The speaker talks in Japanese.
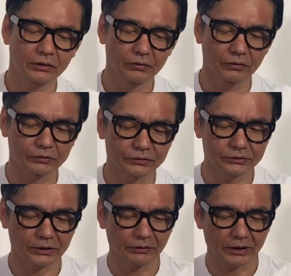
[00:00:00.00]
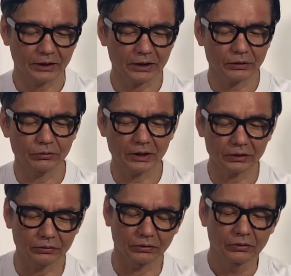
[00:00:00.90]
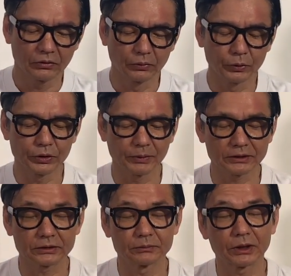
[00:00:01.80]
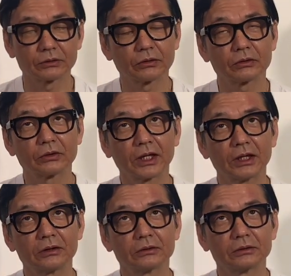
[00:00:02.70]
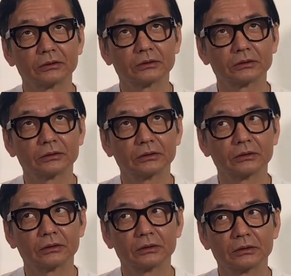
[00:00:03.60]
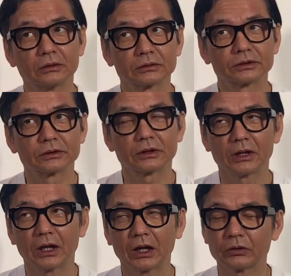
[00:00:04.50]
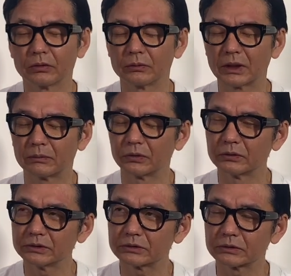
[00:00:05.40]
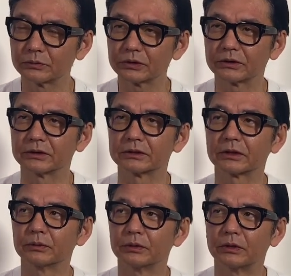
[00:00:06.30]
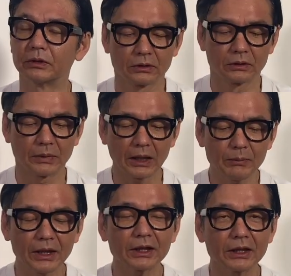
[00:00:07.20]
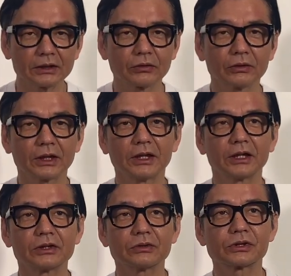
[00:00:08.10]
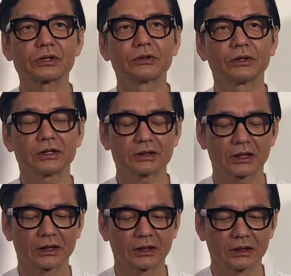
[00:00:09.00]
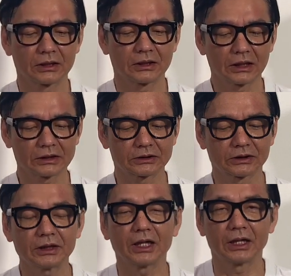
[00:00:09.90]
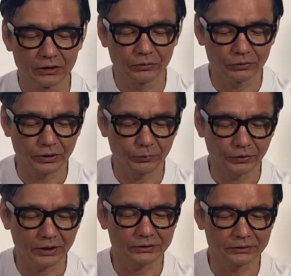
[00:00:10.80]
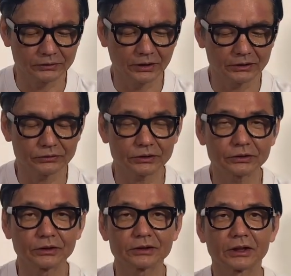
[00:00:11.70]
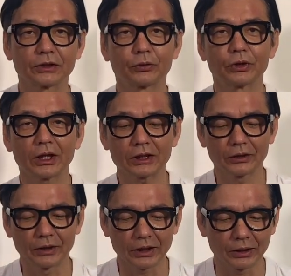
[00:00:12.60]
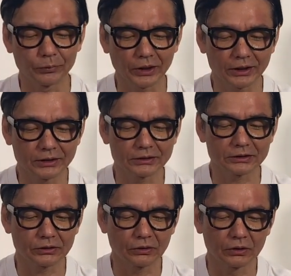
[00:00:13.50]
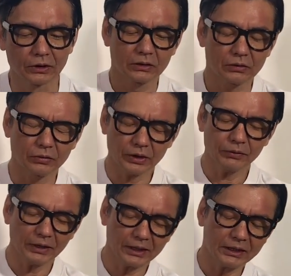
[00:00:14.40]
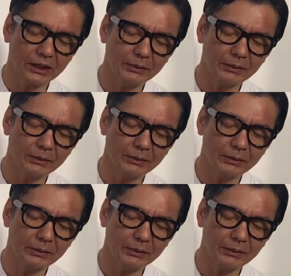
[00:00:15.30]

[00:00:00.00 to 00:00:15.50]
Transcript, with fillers: の靴ではなかろうかと思います、まあ、クロコダイルの靴ってあとまあもう一層持ってるんですけどもあんまりねそんなにエキゾチックレザーが好きな方でもなくエキゾチックレザーにこだわってるわけでもないんですけどこれはた